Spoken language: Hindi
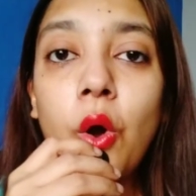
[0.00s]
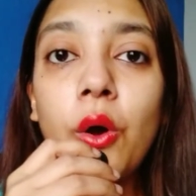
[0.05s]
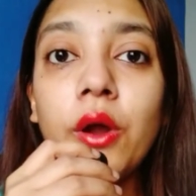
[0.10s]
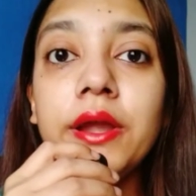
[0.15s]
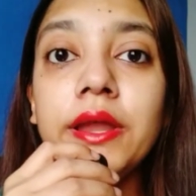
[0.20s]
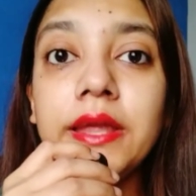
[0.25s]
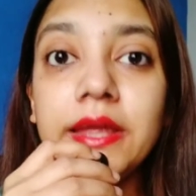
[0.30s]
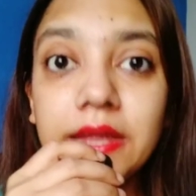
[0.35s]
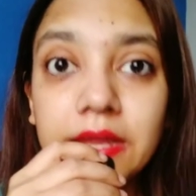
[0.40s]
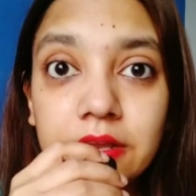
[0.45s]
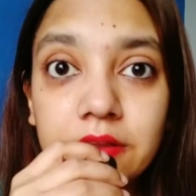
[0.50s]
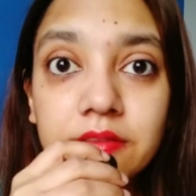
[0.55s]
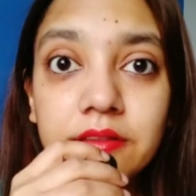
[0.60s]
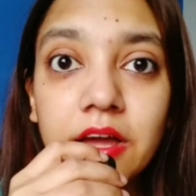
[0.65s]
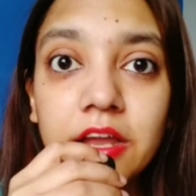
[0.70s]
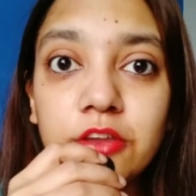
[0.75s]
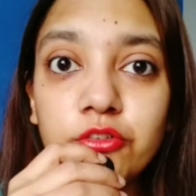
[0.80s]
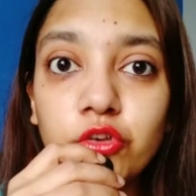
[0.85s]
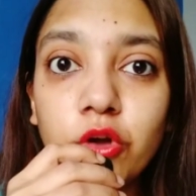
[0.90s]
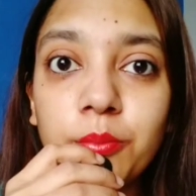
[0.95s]
और इन
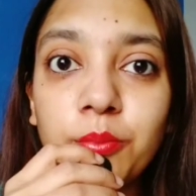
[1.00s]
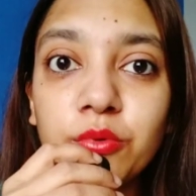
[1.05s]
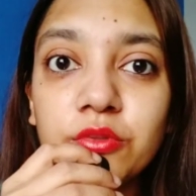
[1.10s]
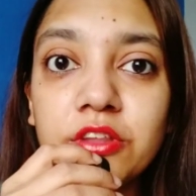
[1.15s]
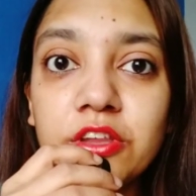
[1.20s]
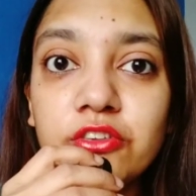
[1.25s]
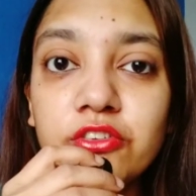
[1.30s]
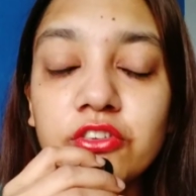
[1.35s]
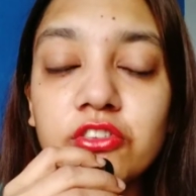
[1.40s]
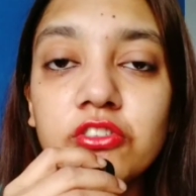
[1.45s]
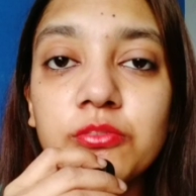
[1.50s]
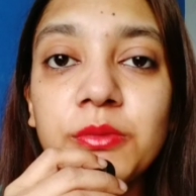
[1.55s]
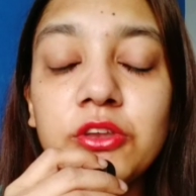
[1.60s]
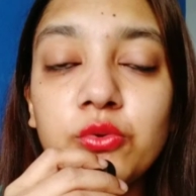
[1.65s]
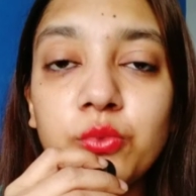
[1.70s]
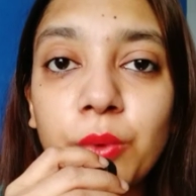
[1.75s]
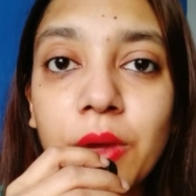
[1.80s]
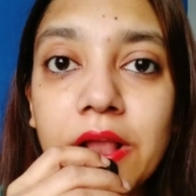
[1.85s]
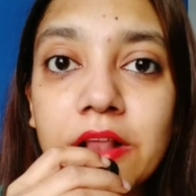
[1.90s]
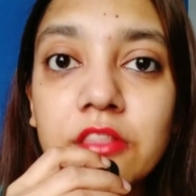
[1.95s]
सारी जॉब पोजिशन में
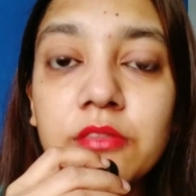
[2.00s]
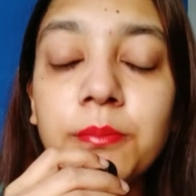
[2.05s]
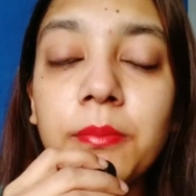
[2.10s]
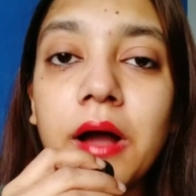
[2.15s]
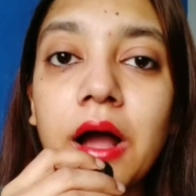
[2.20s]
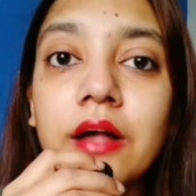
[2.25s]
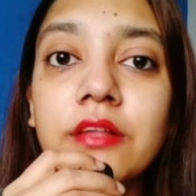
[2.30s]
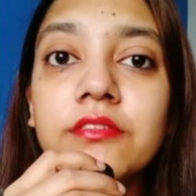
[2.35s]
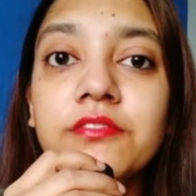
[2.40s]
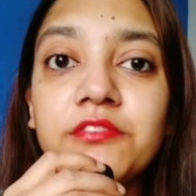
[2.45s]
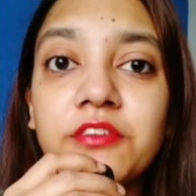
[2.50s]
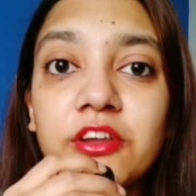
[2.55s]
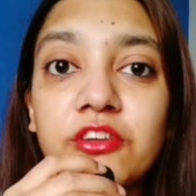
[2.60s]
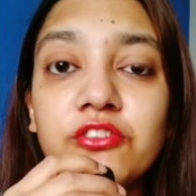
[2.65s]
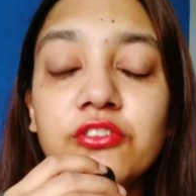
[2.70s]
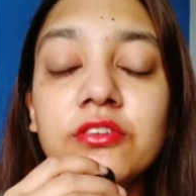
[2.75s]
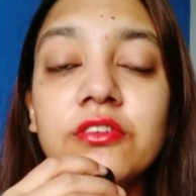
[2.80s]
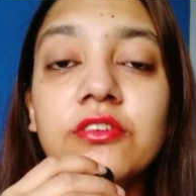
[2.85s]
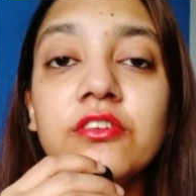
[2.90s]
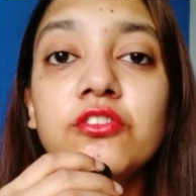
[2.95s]
ट्वेल्थ पास
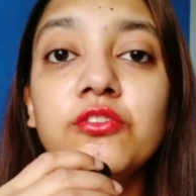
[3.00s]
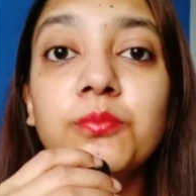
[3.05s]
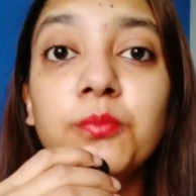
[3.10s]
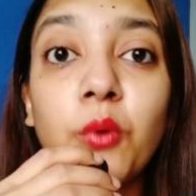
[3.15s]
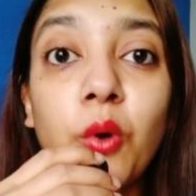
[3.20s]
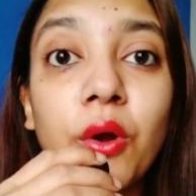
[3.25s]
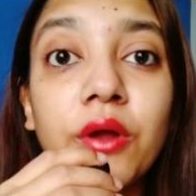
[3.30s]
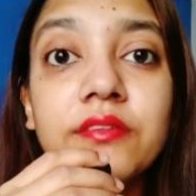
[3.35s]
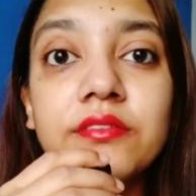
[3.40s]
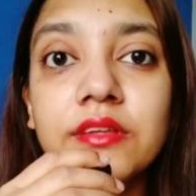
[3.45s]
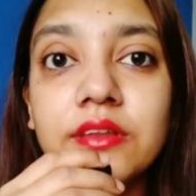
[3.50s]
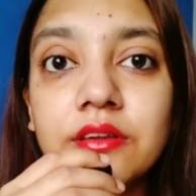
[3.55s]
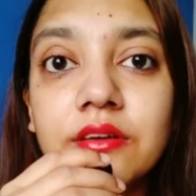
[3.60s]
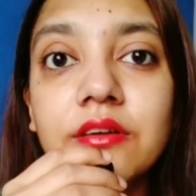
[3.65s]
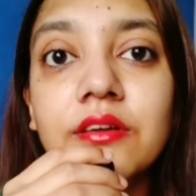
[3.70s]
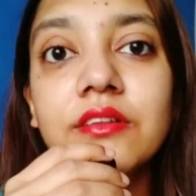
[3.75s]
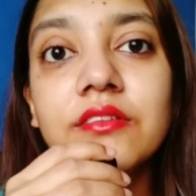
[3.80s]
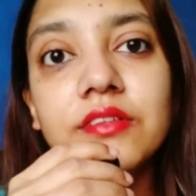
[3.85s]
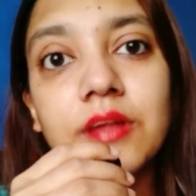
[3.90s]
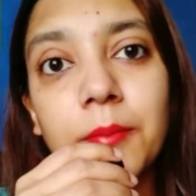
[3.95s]
फ्रेशर्स बॉयज एंड
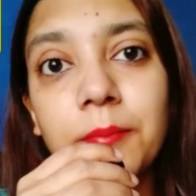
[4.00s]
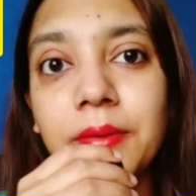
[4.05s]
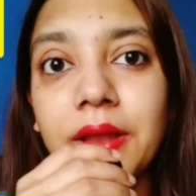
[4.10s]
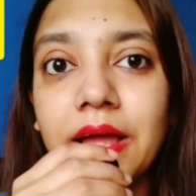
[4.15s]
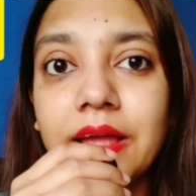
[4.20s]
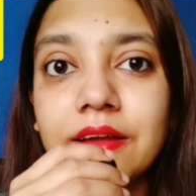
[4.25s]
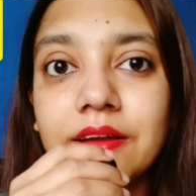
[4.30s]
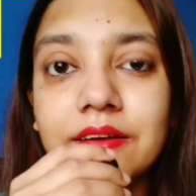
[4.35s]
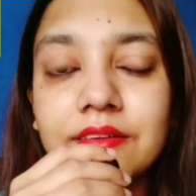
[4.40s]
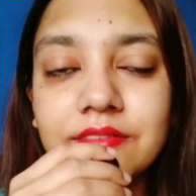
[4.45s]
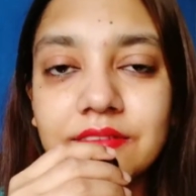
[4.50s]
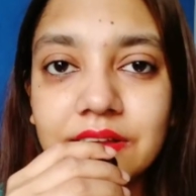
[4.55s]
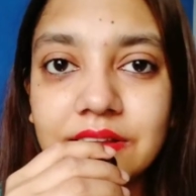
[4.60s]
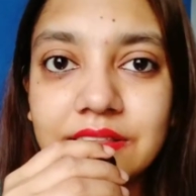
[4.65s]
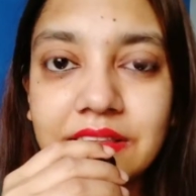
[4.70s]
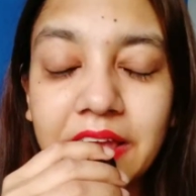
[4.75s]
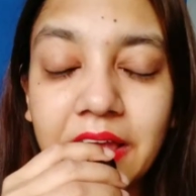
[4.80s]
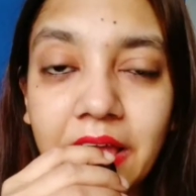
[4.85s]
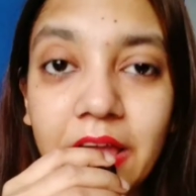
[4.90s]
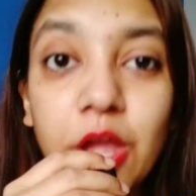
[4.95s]
गर्ल्स अप्लाई कर
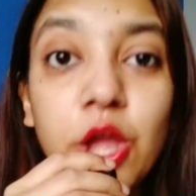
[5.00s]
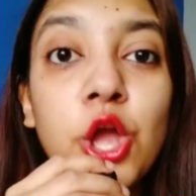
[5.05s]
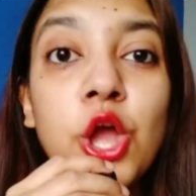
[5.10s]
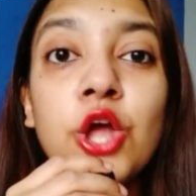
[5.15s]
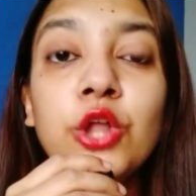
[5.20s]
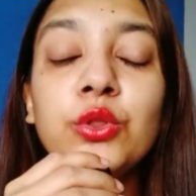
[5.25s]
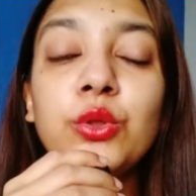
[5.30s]
सकते हैं